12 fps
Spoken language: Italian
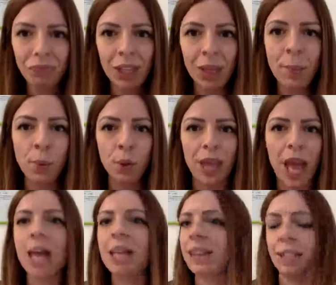
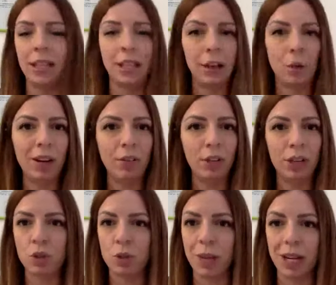importanti delle quali
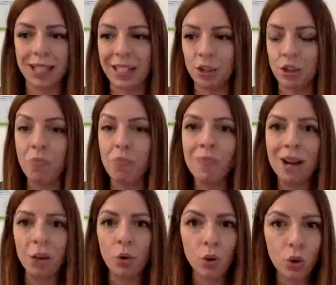vogliamo sbarazzarci, ma
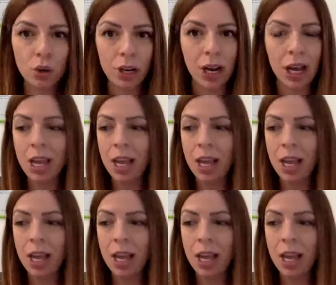non